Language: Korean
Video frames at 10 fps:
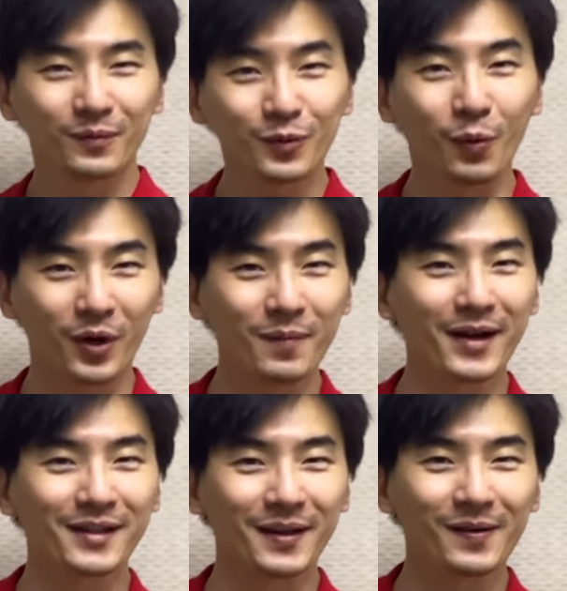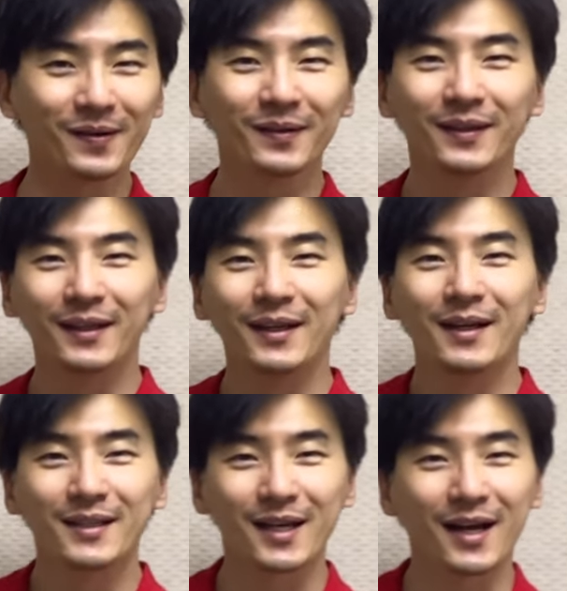또 오랜만이네요.
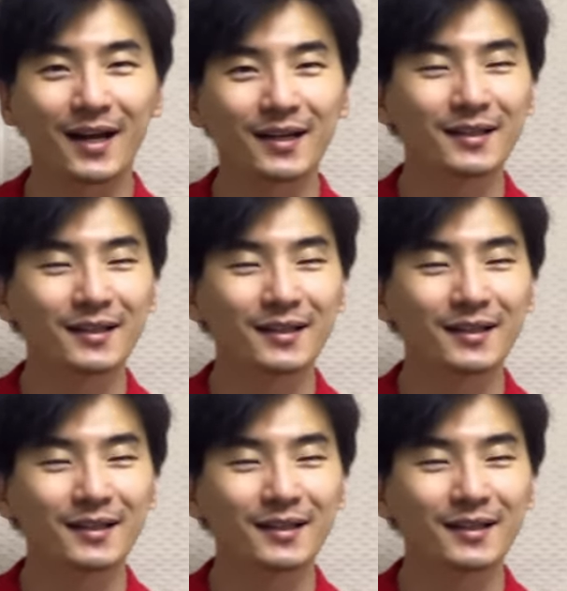자,